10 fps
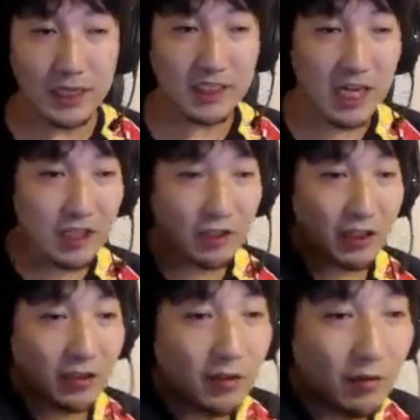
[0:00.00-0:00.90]
い、しゃがんでくらっ
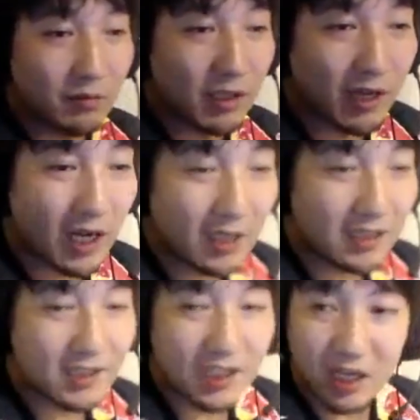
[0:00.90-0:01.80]
てる。見えるかな
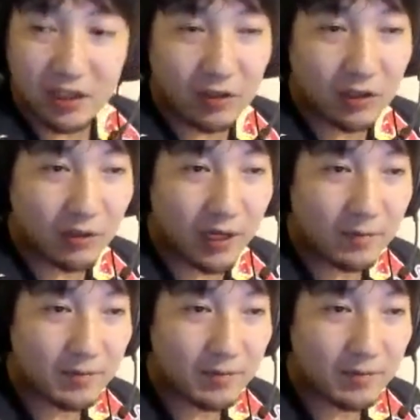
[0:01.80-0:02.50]
しゃがんでくらってるね。